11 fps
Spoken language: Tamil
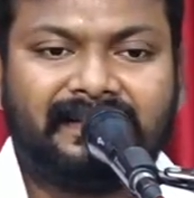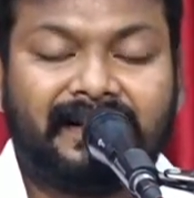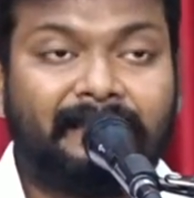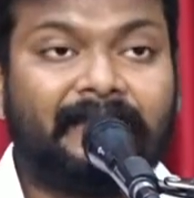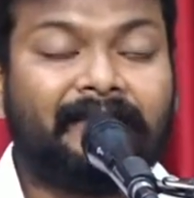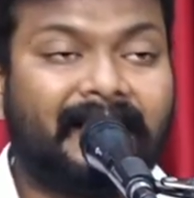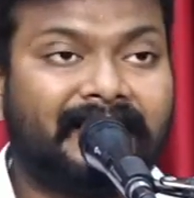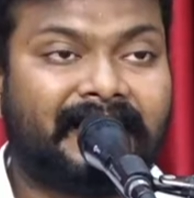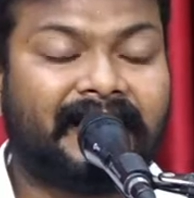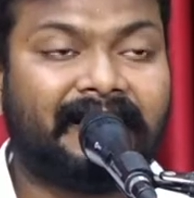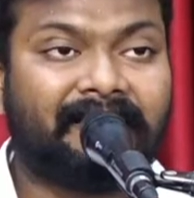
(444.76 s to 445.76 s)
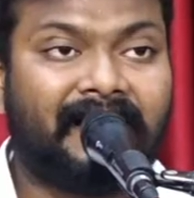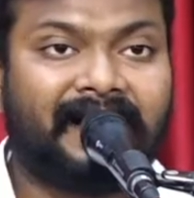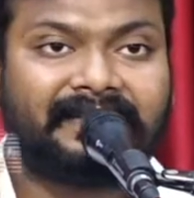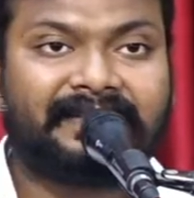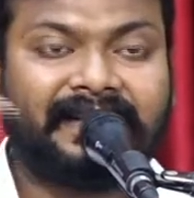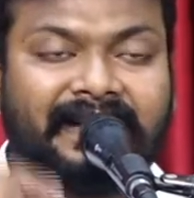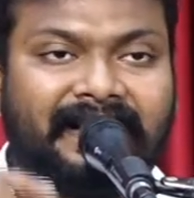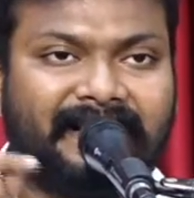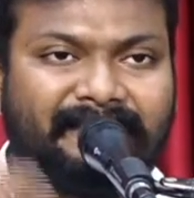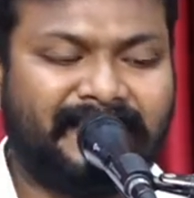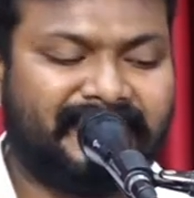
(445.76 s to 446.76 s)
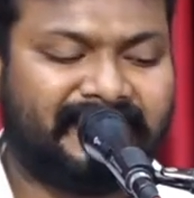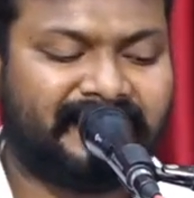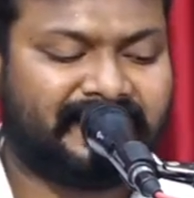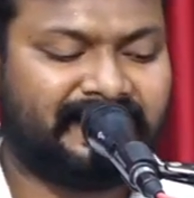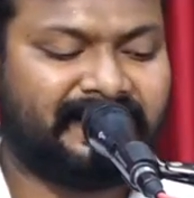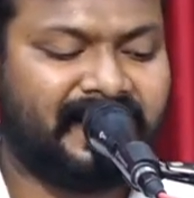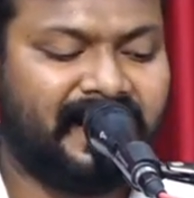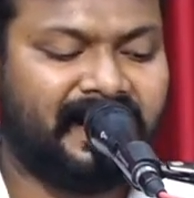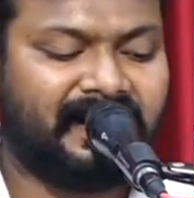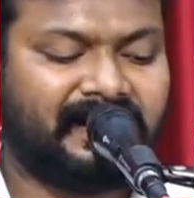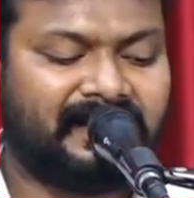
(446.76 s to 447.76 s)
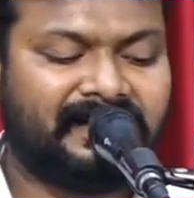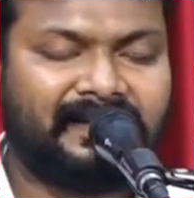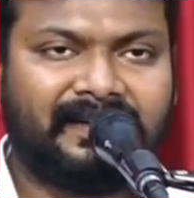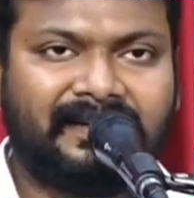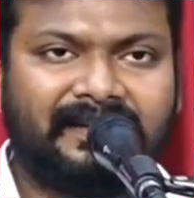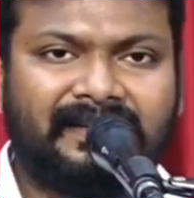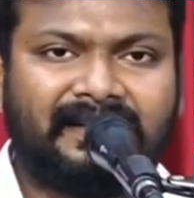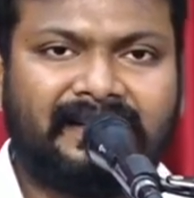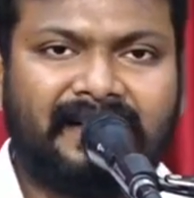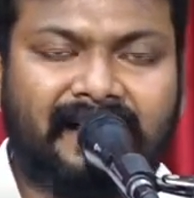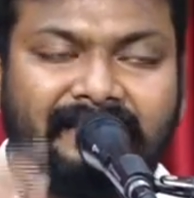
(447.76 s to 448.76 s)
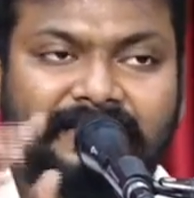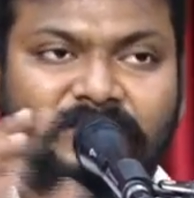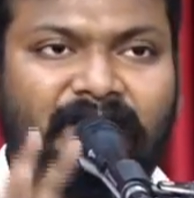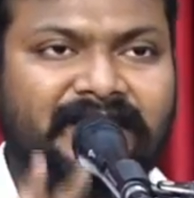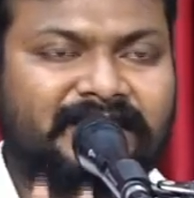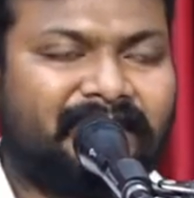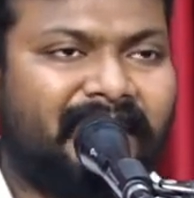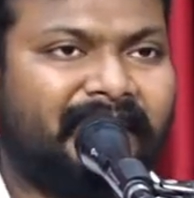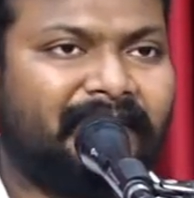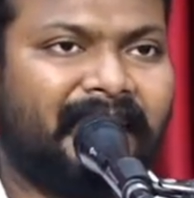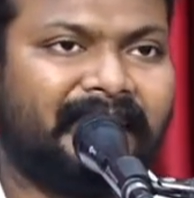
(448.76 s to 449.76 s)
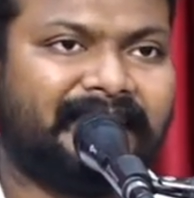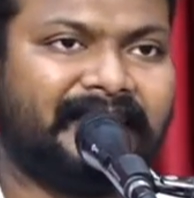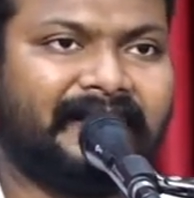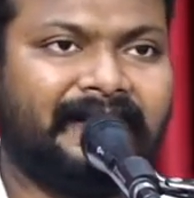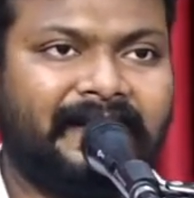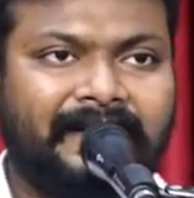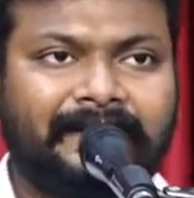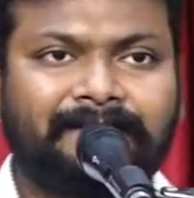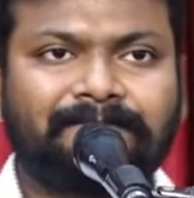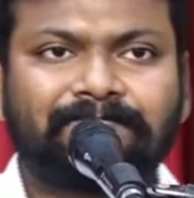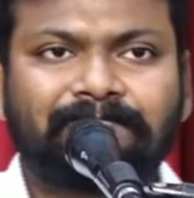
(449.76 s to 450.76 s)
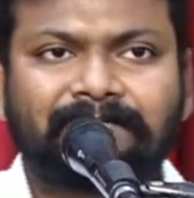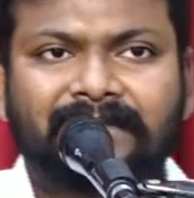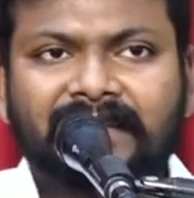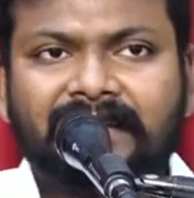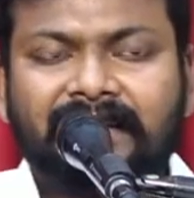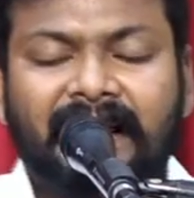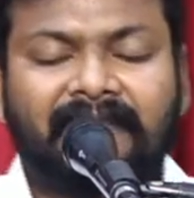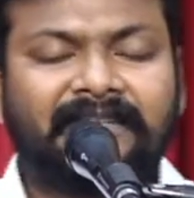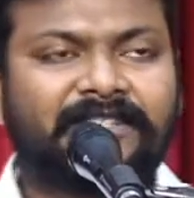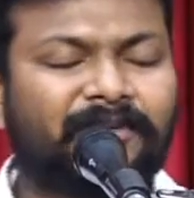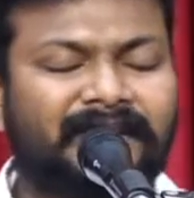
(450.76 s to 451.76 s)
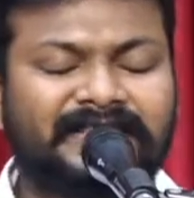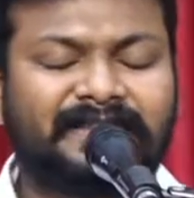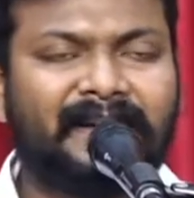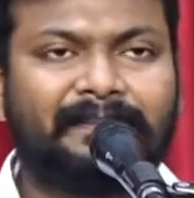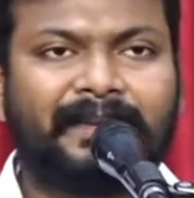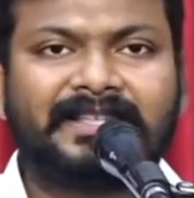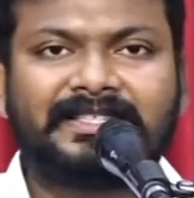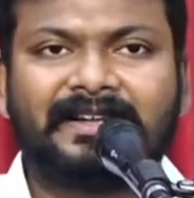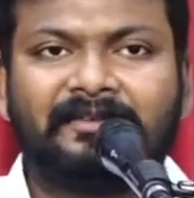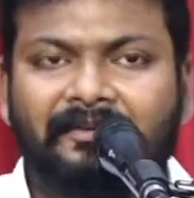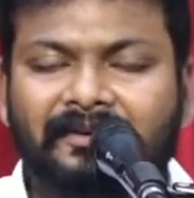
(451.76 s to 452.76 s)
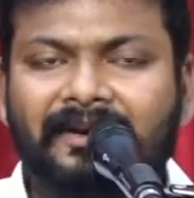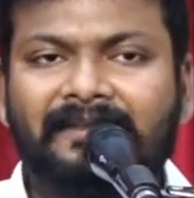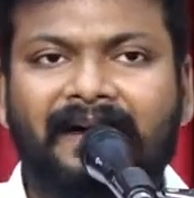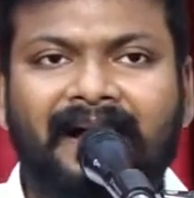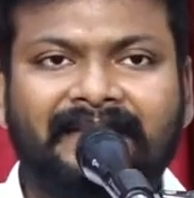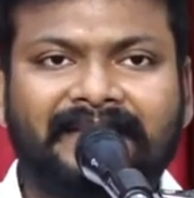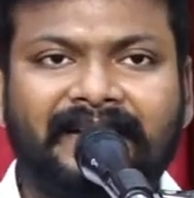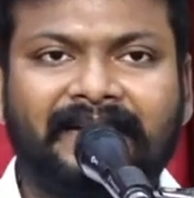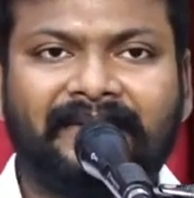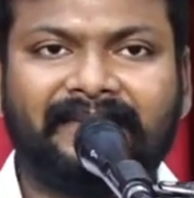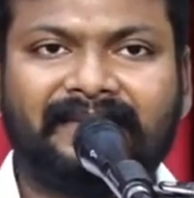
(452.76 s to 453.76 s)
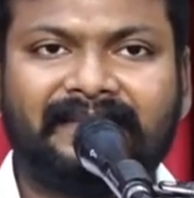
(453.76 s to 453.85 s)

நம்ம வாழ்க்கையில் வார்த்தைகள் எப்படி இருக்கிறது என்றால் அவிசுவாசமான வார்த்தைகள் இந்த அவிசுவாசமாக பேசுகிற ஒவ்வொரு வார்த்தையும்